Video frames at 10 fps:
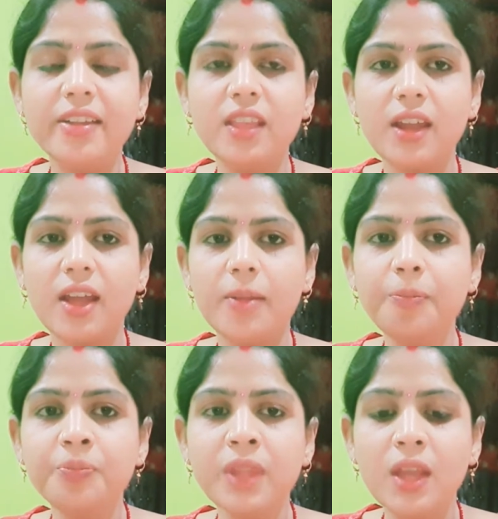देना है
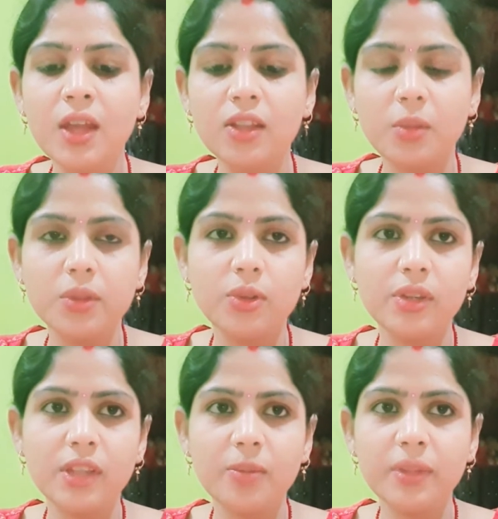अभी
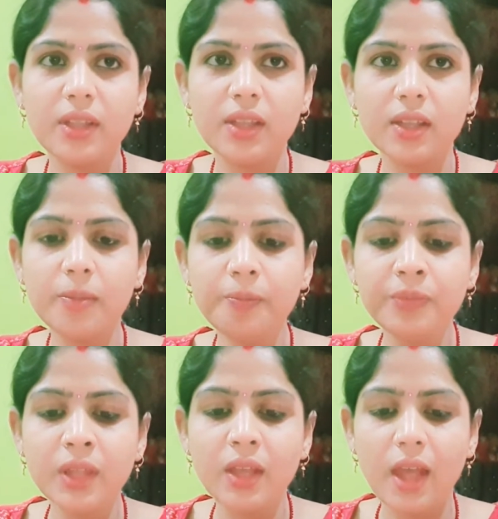थोड़ी देर में देंगे
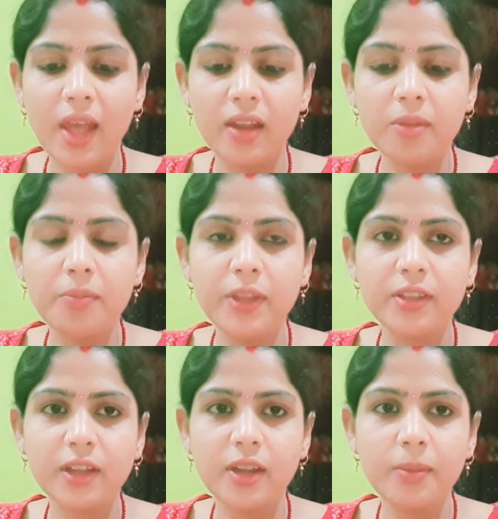एंड अभी
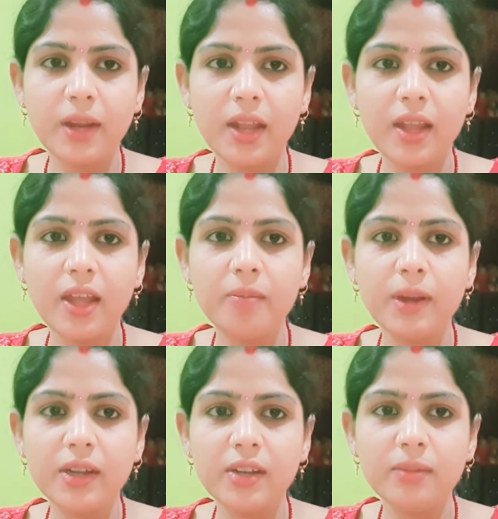फिश करी बनाना है
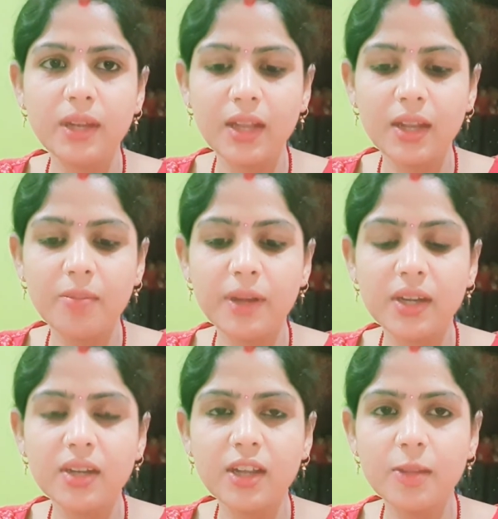मटन बनाना है
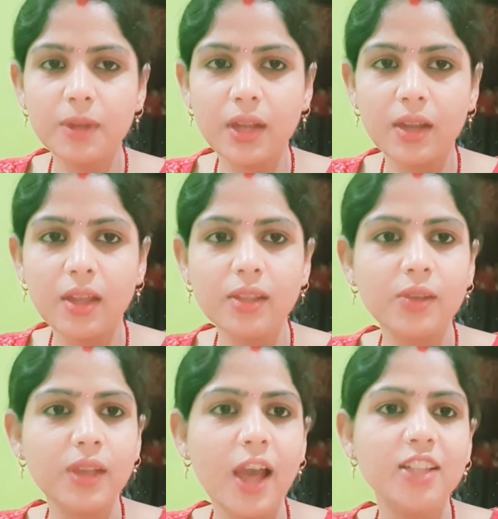मटन करी बनाना है
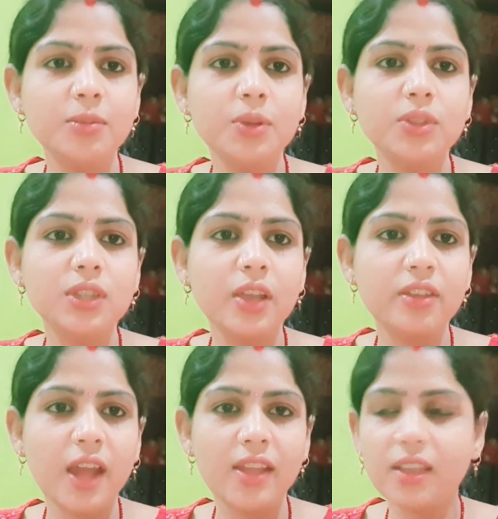क्योंकि आज भी कुछ
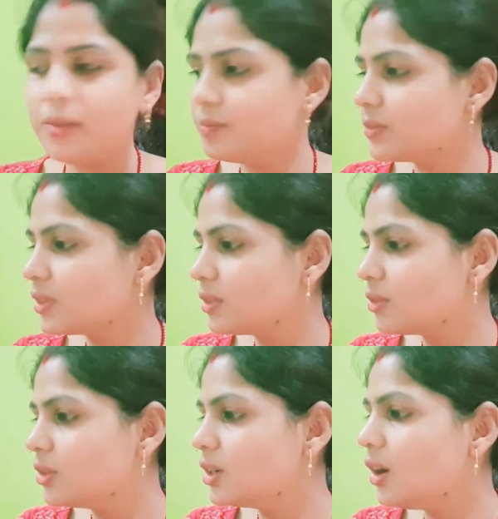गेस्ट आएंगे
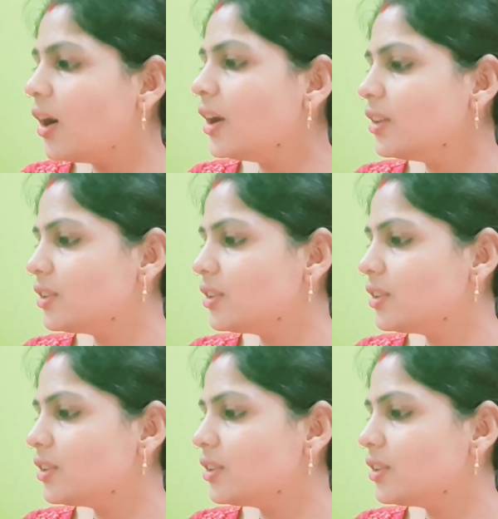और